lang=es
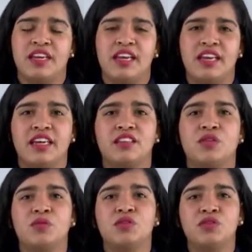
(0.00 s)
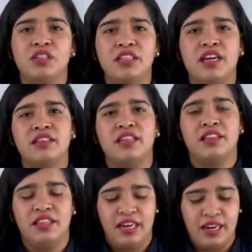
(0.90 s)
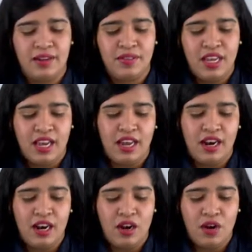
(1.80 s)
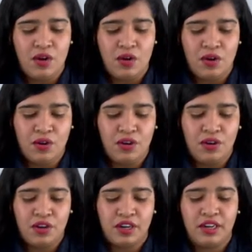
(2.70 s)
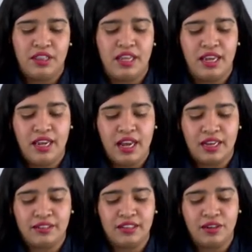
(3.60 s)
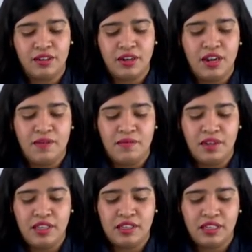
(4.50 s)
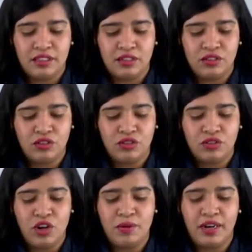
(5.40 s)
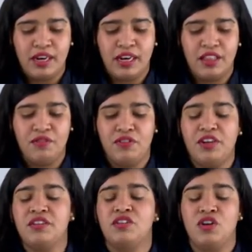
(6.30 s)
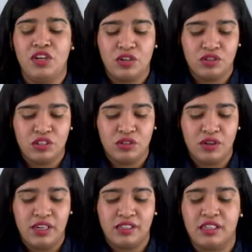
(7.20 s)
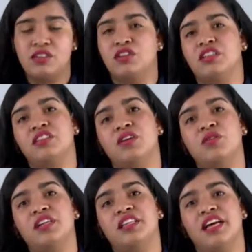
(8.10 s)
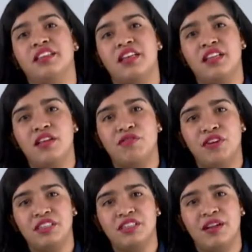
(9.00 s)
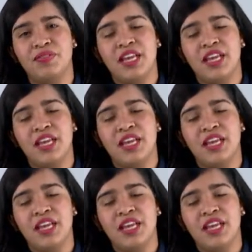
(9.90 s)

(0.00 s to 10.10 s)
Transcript: En esta oportunidad tendré el honor de hacer mi disertación sobre la definición y conceptualización de seguridad y defensa